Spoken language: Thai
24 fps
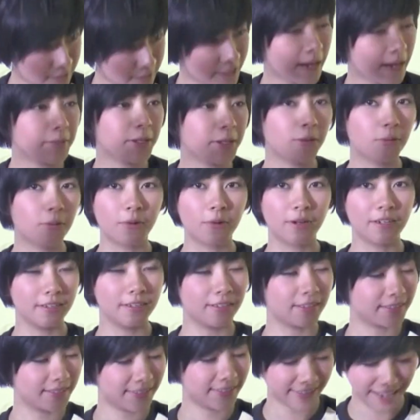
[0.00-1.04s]
ถ้าไปดูคื
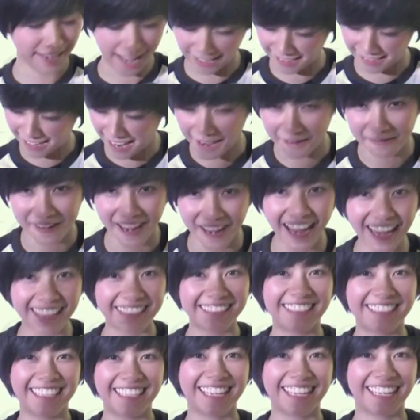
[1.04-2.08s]
อหลากหลายมากจ
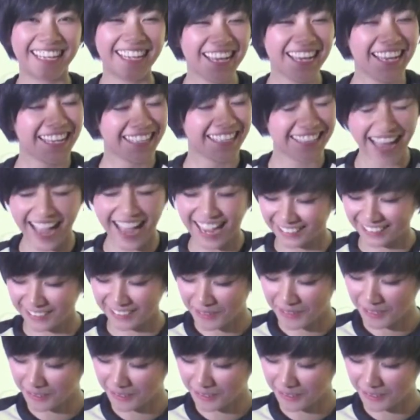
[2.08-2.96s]
ริง อยากจะมี